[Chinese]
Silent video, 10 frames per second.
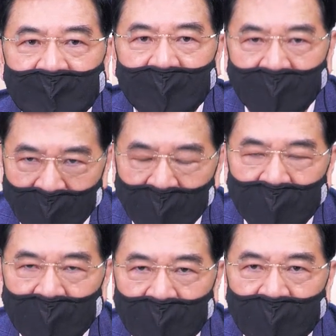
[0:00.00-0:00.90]

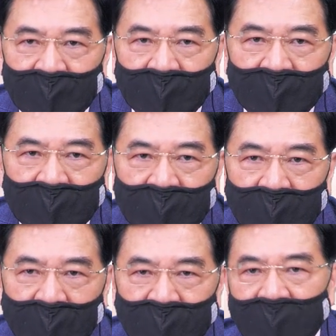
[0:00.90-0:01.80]
好，
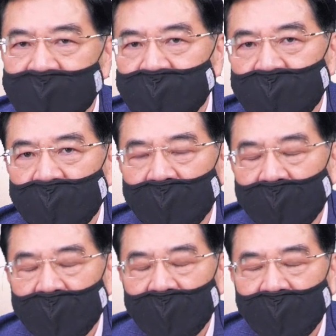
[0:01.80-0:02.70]
那今天怎么
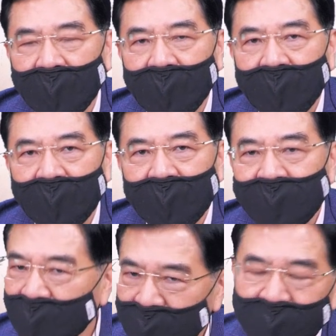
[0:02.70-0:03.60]
做啊？
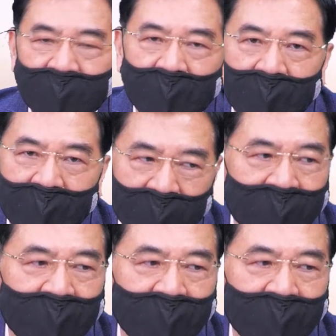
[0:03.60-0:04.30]
今天怎么做啊？来，很